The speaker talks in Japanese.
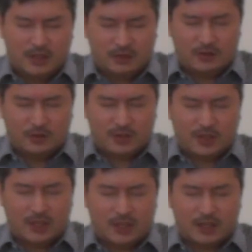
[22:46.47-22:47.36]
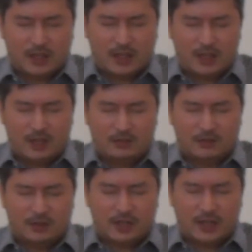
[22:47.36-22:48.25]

いつの日かあなたが本当に